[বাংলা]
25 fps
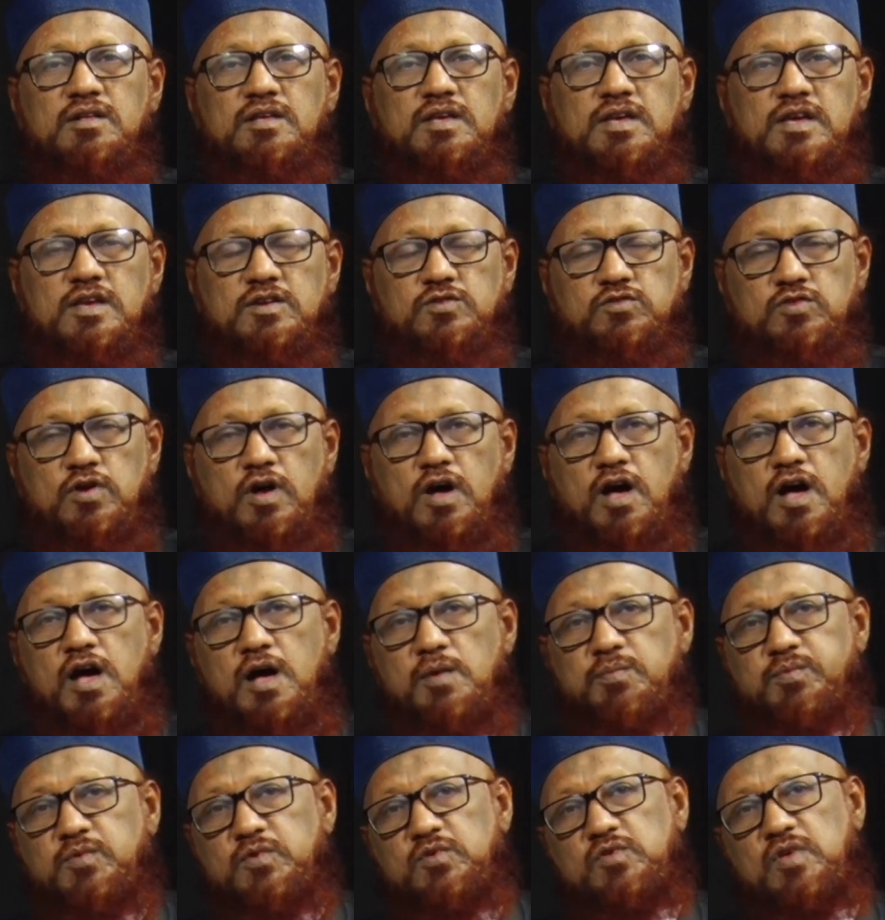এই
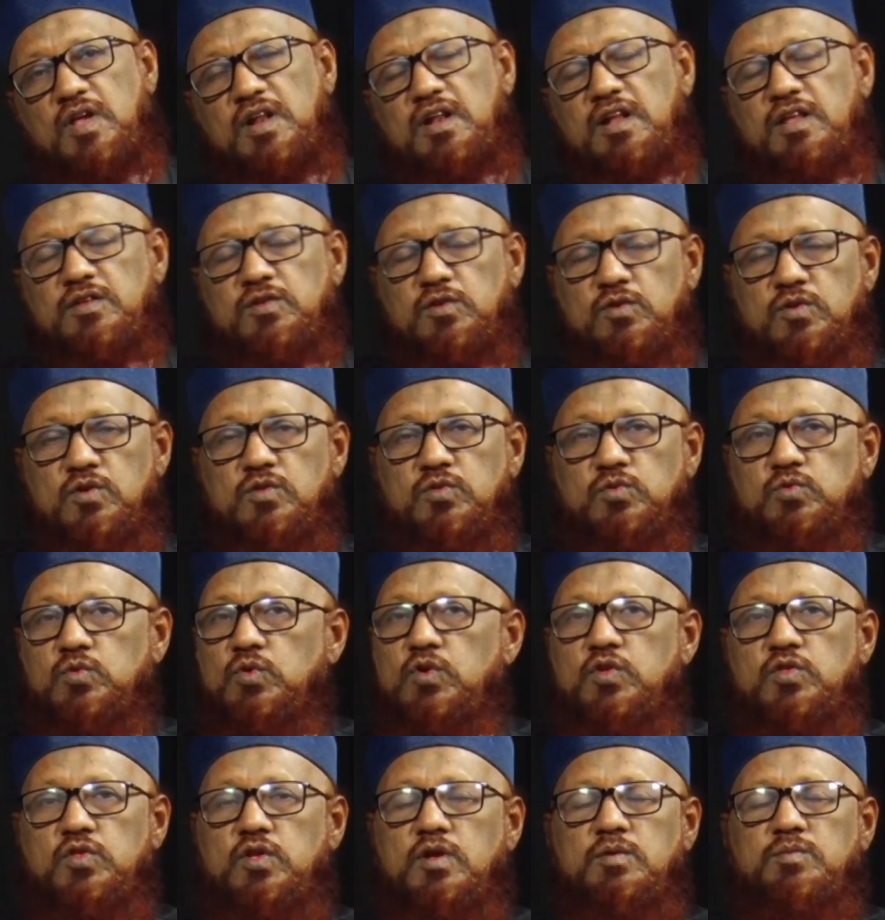সব কিছু আল্লাহ যখন
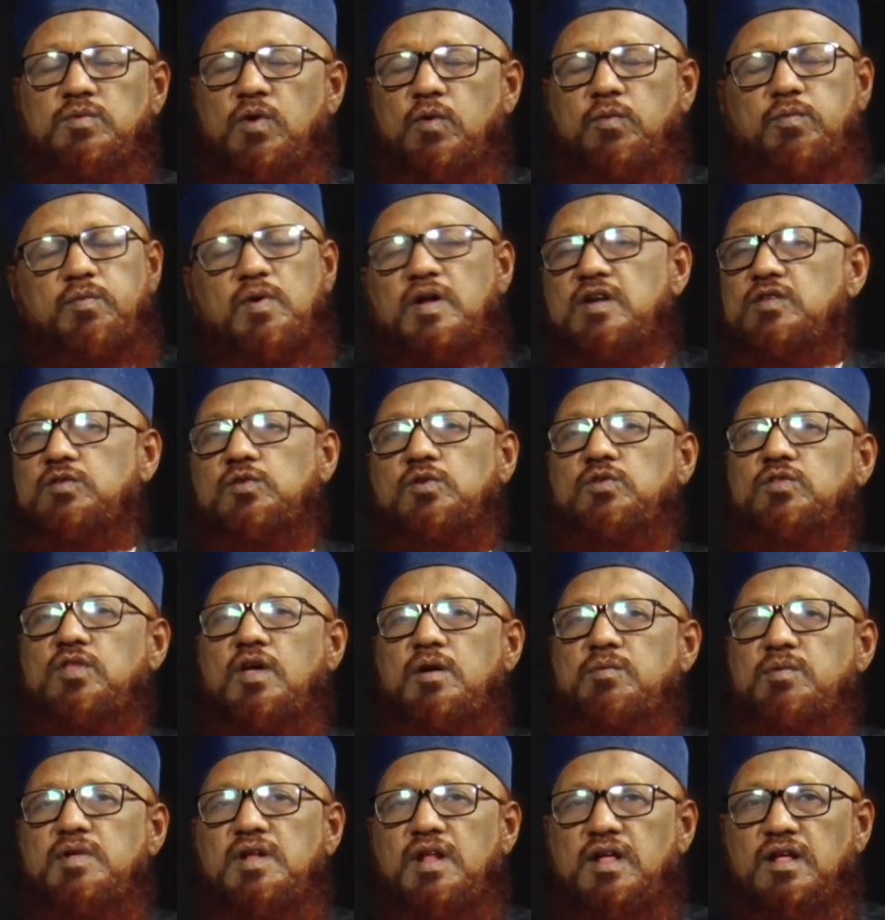তুলে ধরবে অপমানিত হতে
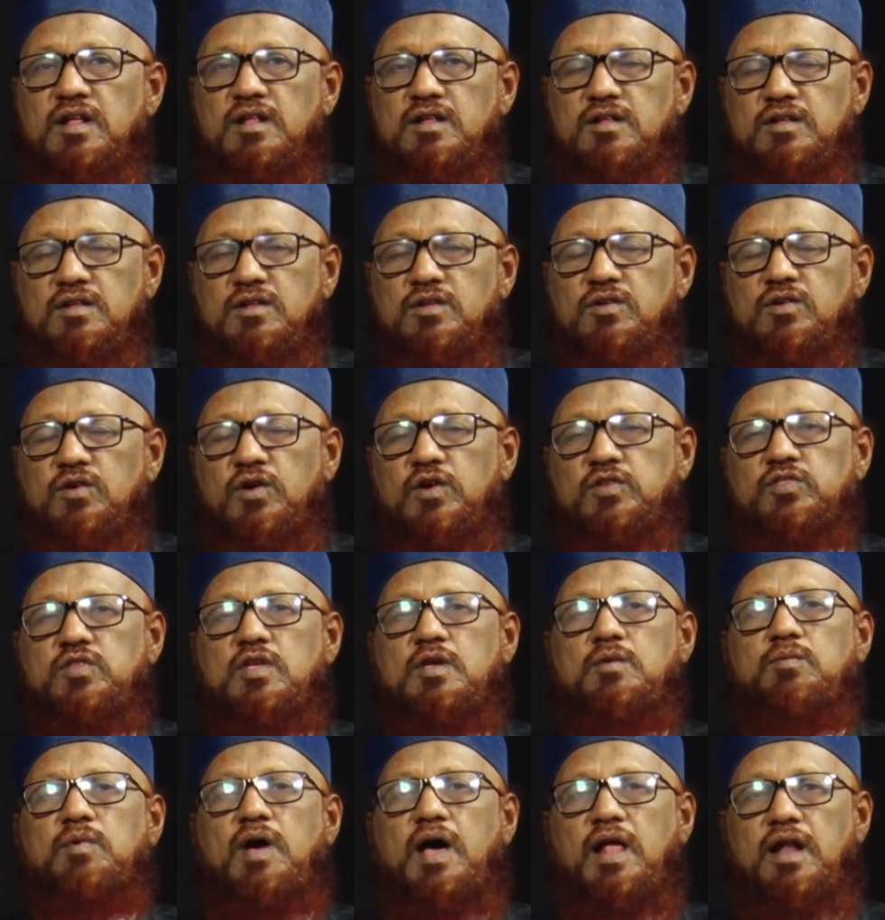হবে না
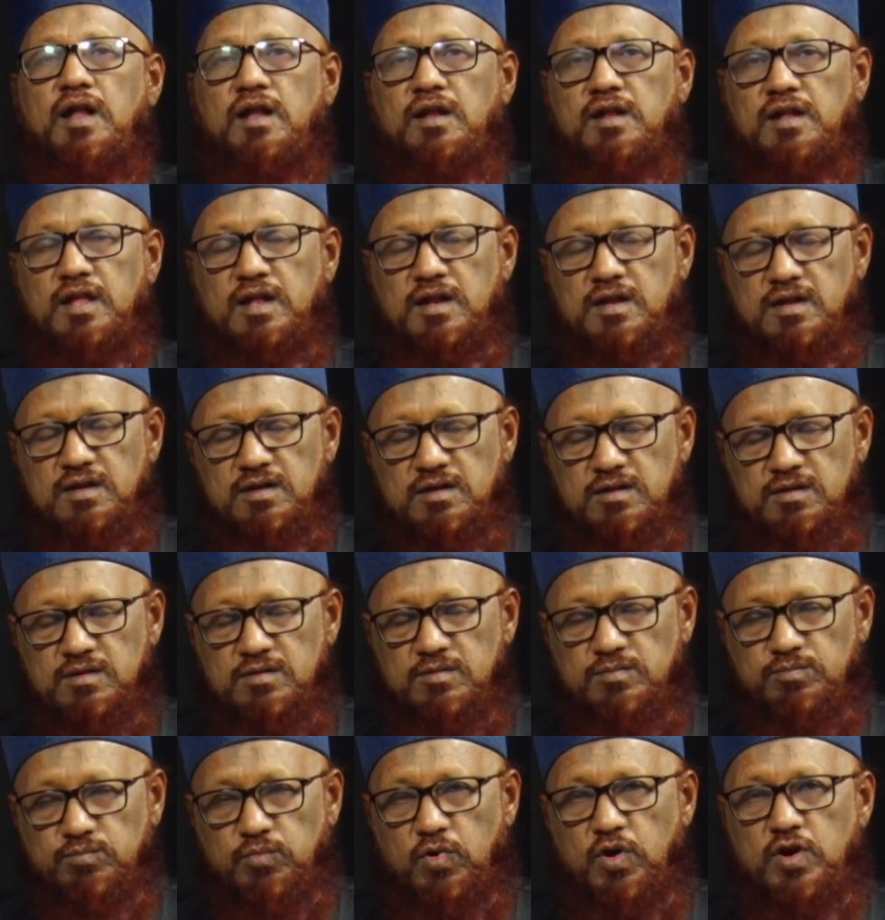অতএব আল্লাহর
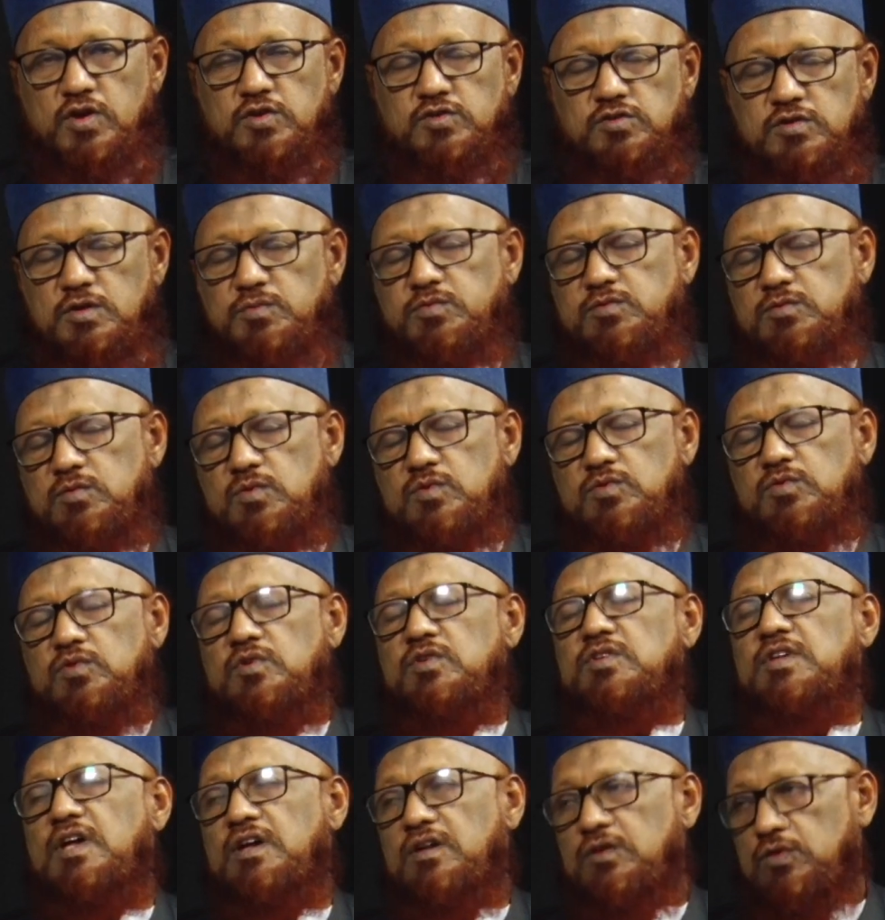ভয় সবসময় তোর
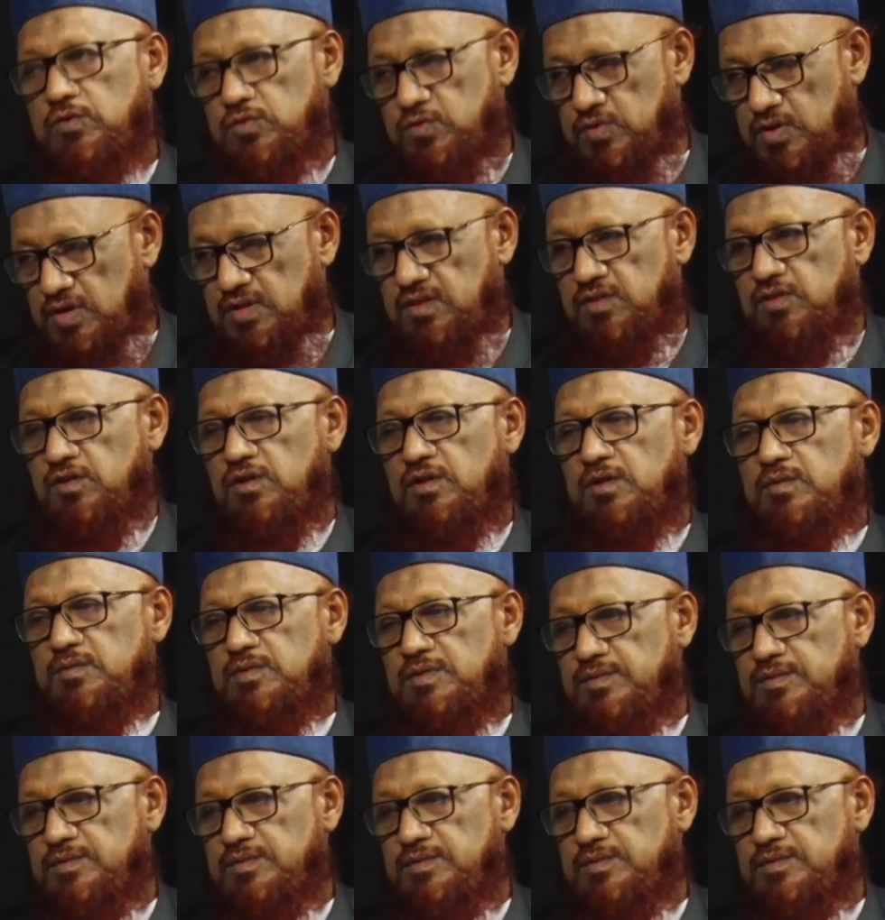জাগ্রত রাখতে হবে